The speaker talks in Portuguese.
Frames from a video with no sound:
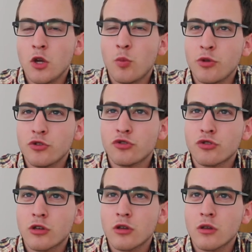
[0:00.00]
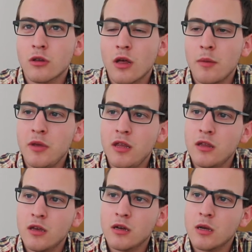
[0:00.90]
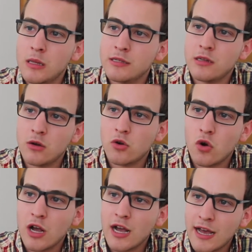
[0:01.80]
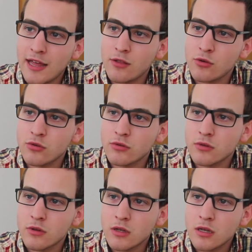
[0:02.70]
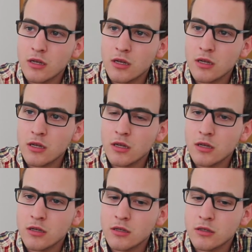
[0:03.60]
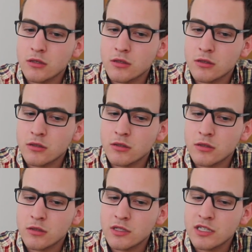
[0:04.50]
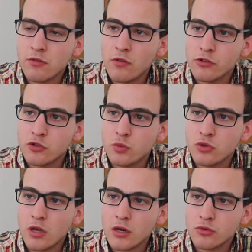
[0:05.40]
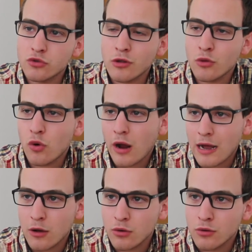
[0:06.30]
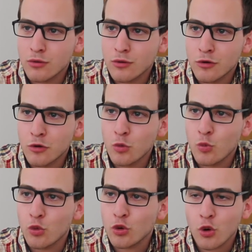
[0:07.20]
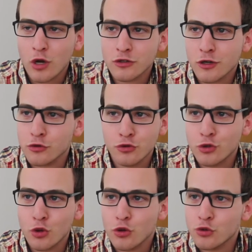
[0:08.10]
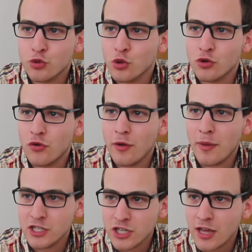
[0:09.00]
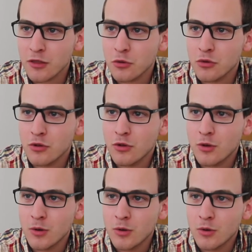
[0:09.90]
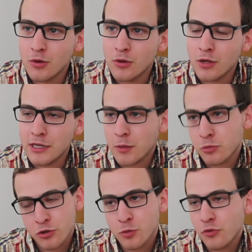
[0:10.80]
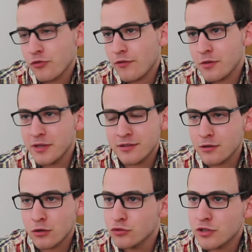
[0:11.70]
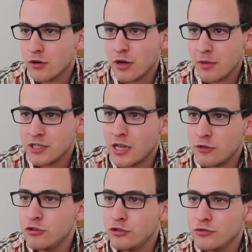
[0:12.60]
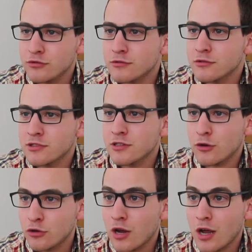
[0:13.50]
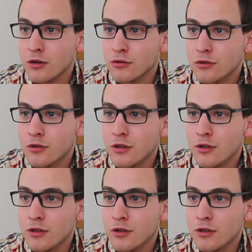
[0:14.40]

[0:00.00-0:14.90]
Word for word: Eu penso que a minha relação com a rádio uh, desenvolveu-se muito à custa do carro, porque eu acho que é o sítio onde as pessoas ouvem mais rádio, eh, até porque provavelmente não o terão em mais lado nenhum, senão no carro.